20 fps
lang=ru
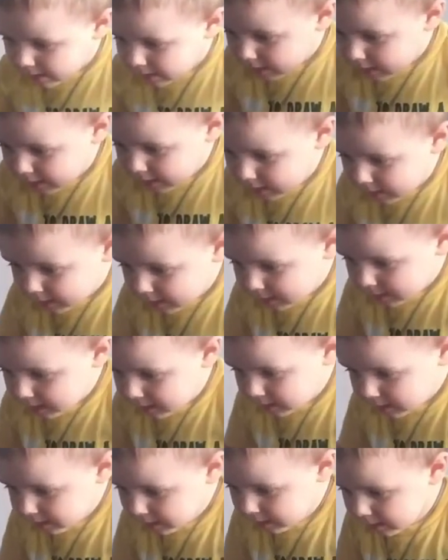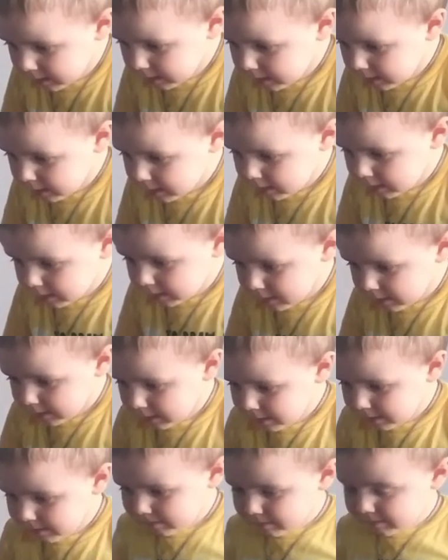А как ты попой еще умеешь,
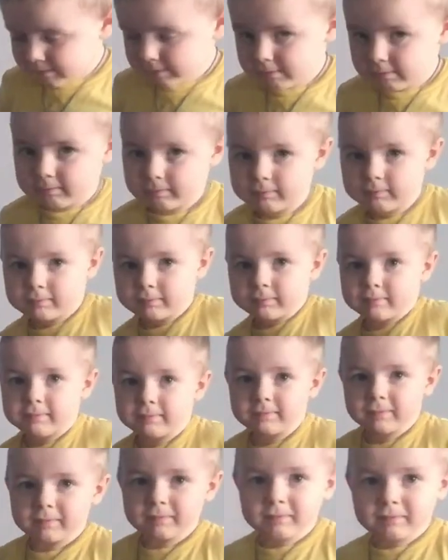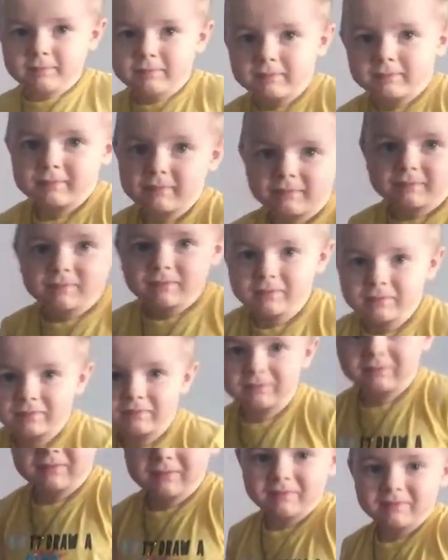Саш? Попой как умеешь
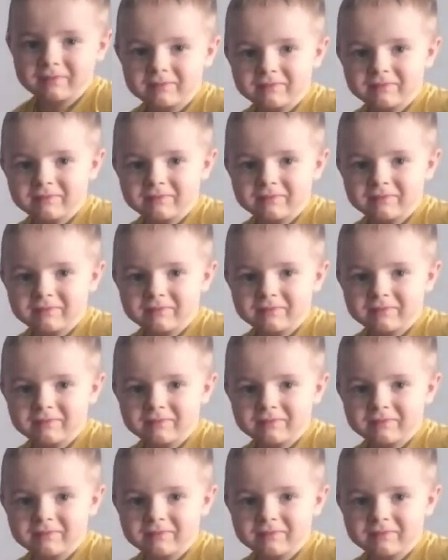так?